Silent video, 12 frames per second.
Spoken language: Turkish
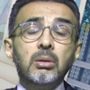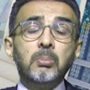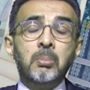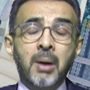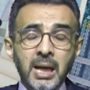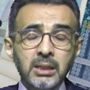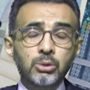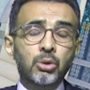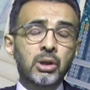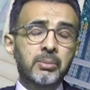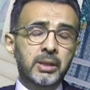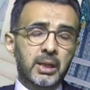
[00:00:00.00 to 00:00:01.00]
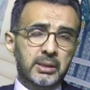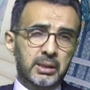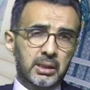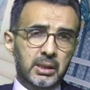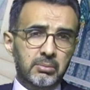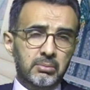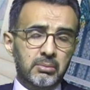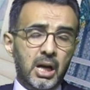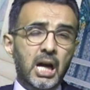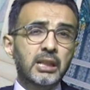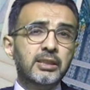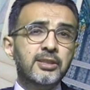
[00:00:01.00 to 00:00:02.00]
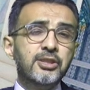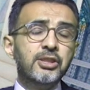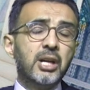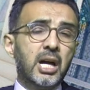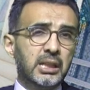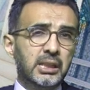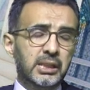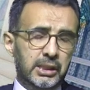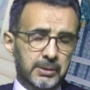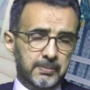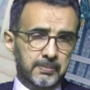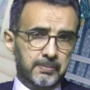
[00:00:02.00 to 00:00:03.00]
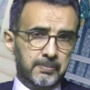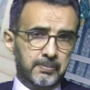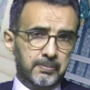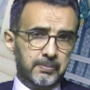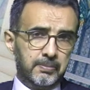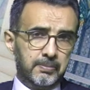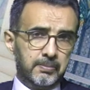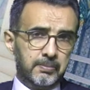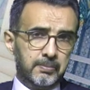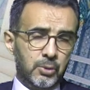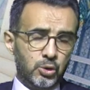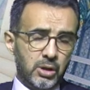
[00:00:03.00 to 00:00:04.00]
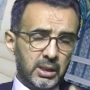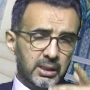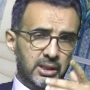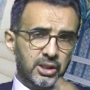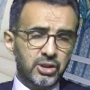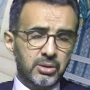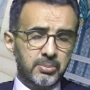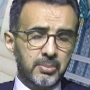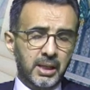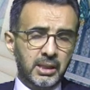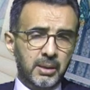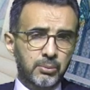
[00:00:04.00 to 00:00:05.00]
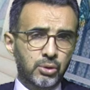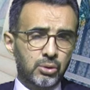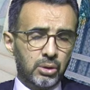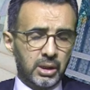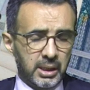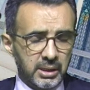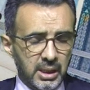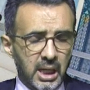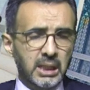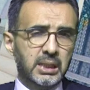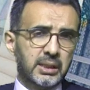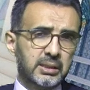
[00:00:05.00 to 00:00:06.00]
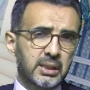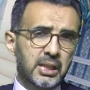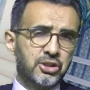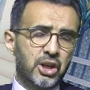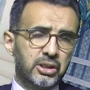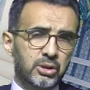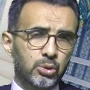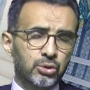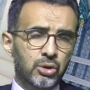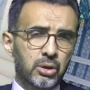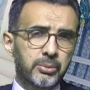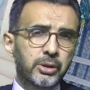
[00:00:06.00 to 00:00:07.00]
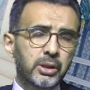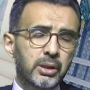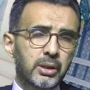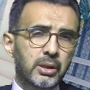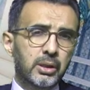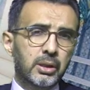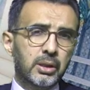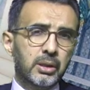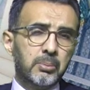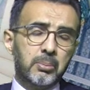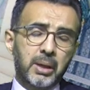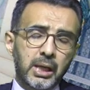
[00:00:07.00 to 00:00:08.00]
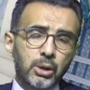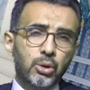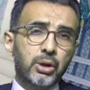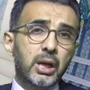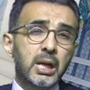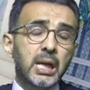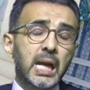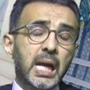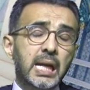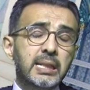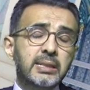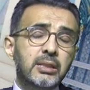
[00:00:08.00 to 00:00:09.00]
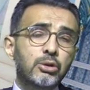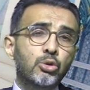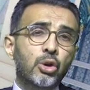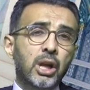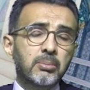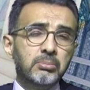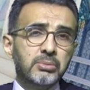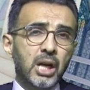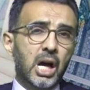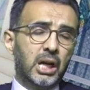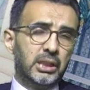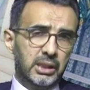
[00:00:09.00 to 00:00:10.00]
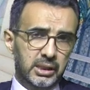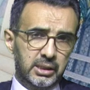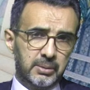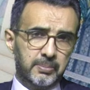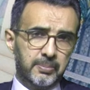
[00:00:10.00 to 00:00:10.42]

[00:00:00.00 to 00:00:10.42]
Mark dönemini hatırlayın. Hangisi daha iyiydi? Özellikle yaşı benden büyük olanlar daha iyi hatırlayacaktır o dönemi. Bana göre eski dönem daha iyiydi.